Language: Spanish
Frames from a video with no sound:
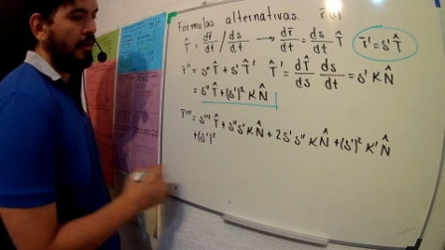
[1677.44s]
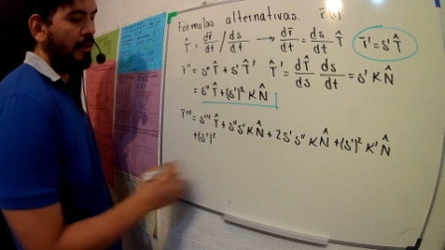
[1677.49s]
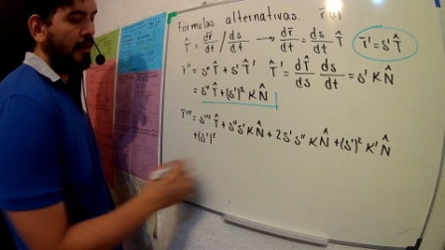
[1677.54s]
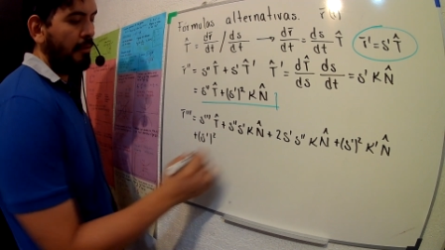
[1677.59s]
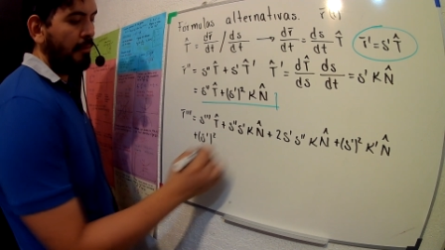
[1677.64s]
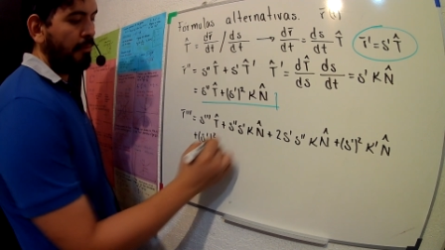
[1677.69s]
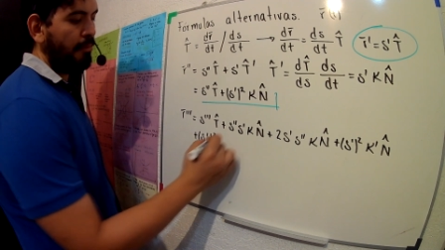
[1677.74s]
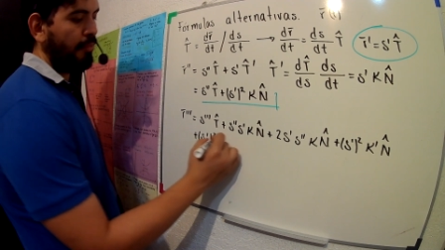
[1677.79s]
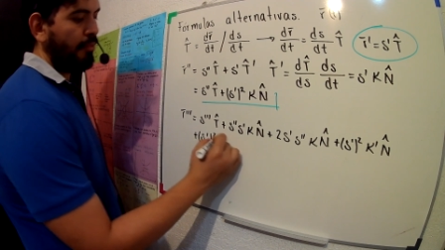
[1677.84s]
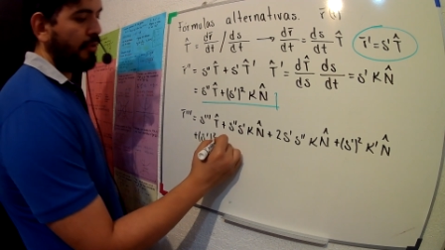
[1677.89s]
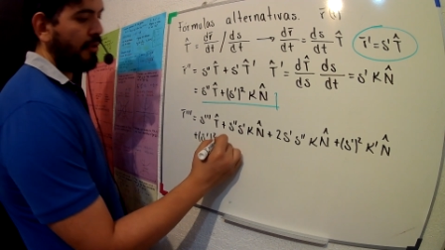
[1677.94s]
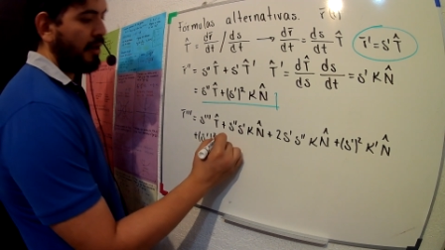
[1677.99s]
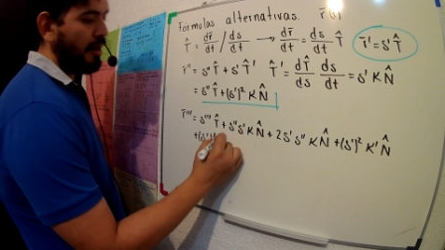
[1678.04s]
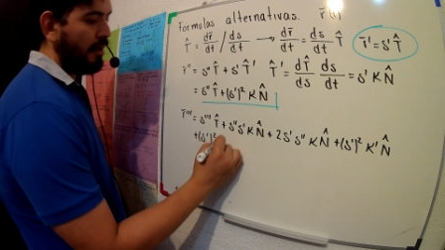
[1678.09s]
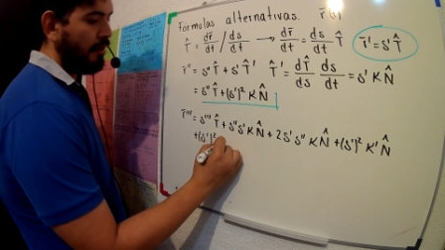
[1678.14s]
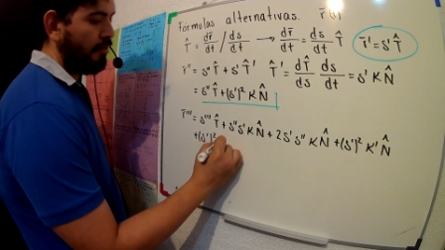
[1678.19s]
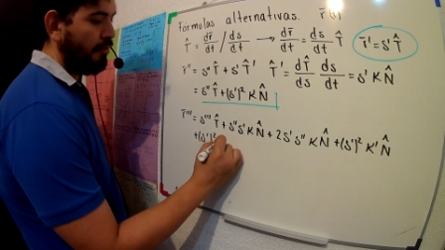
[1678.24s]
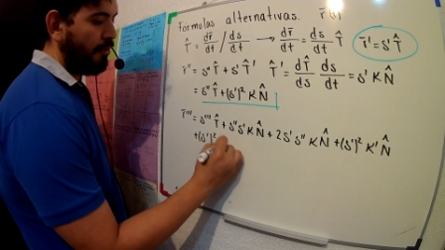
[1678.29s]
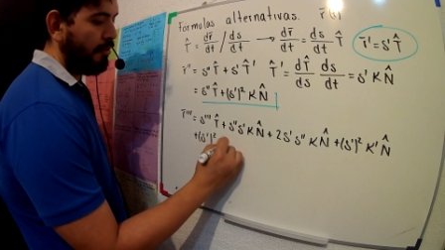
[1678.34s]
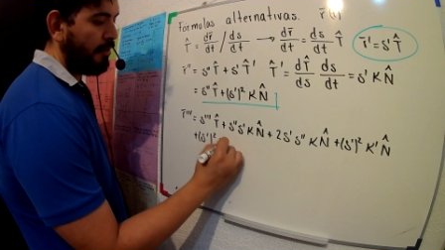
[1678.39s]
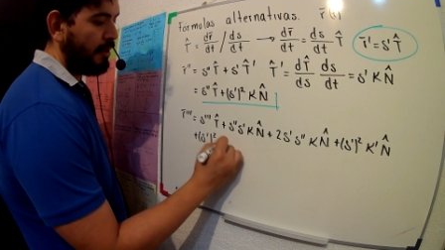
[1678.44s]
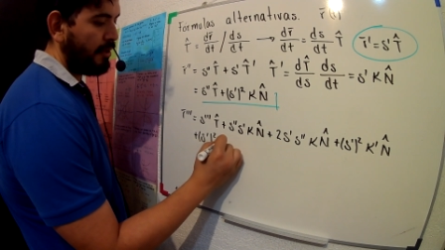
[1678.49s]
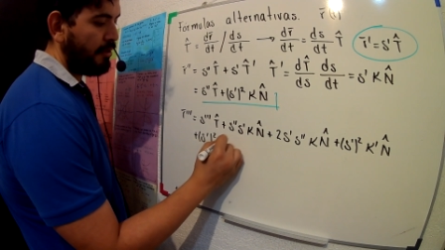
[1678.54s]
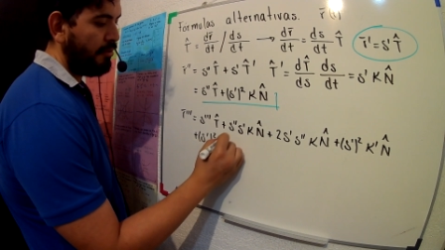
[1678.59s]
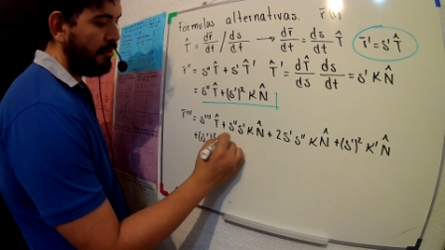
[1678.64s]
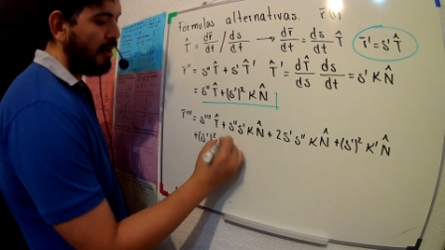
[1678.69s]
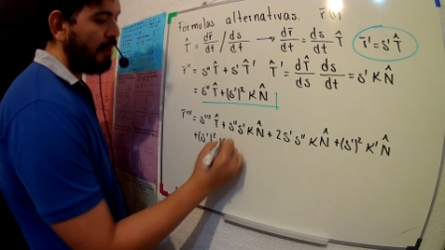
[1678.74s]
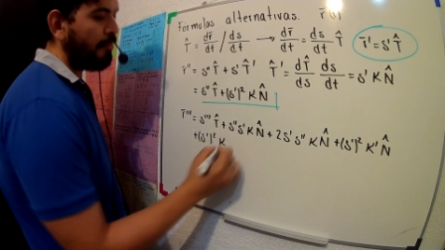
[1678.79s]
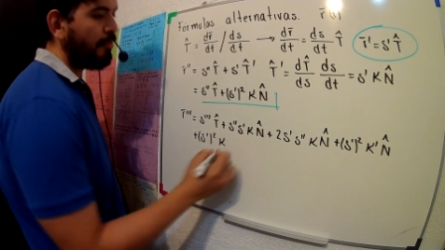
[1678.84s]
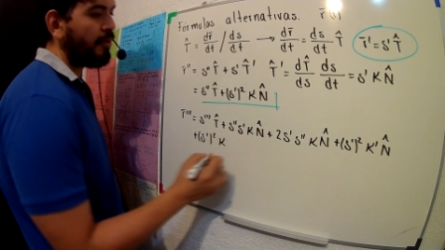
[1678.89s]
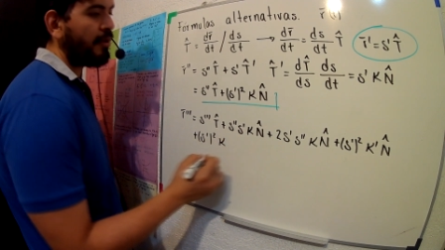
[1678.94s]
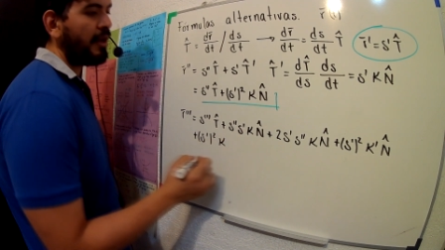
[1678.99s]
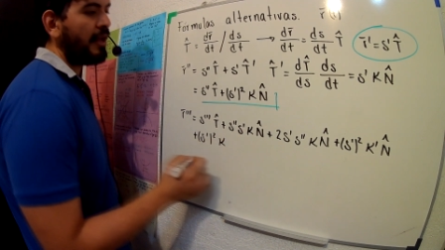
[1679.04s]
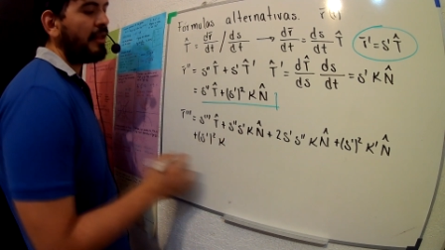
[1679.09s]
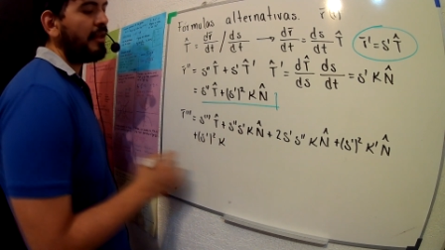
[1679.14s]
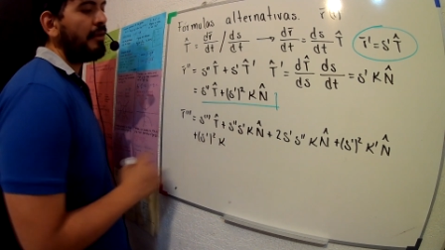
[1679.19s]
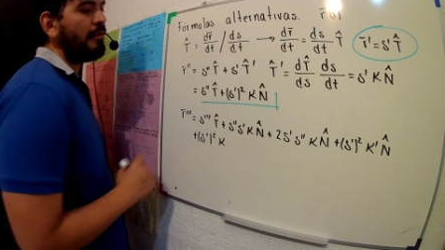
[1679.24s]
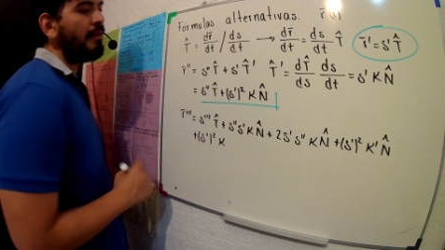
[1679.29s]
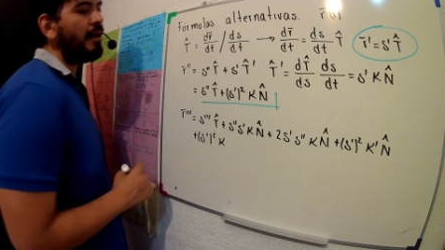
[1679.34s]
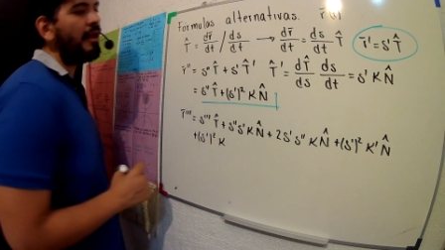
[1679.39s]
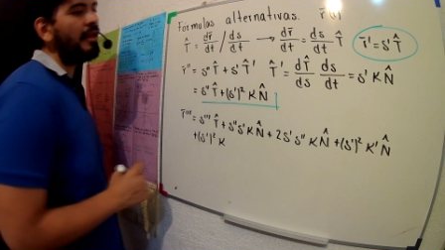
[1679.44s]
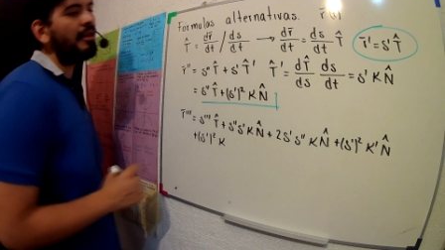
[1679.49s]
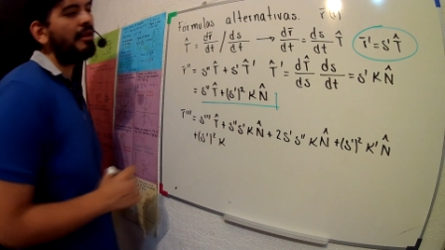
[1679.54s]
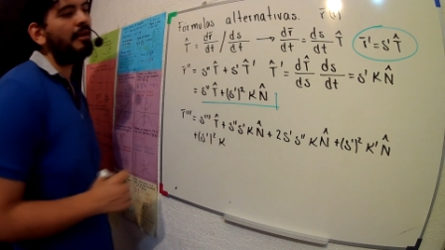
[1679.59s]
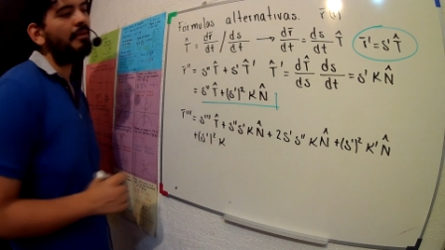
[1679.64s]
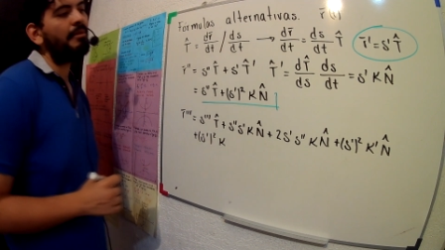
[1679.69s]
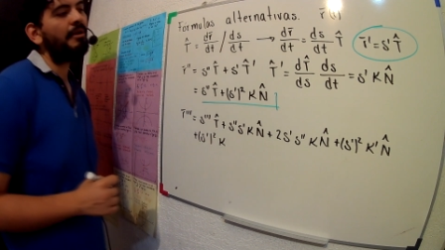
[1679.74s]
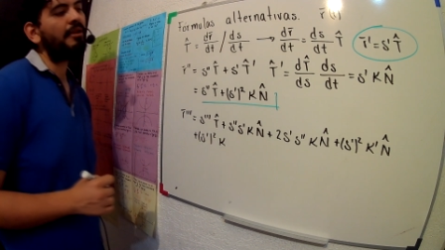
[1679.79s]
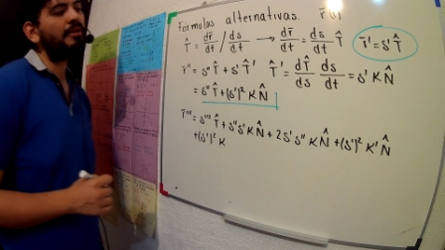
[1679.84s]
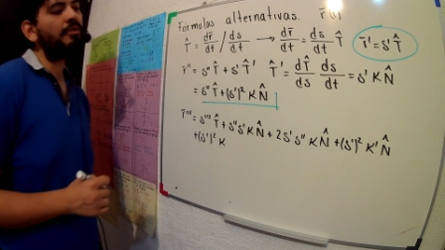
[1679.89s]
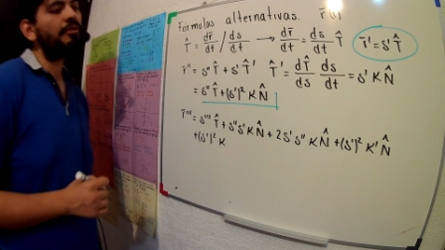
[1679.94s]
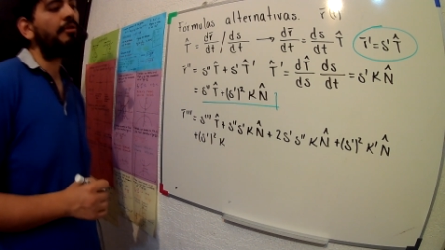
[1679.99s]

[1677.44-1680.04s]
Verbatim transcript: por la curvatura, por la derivada del vector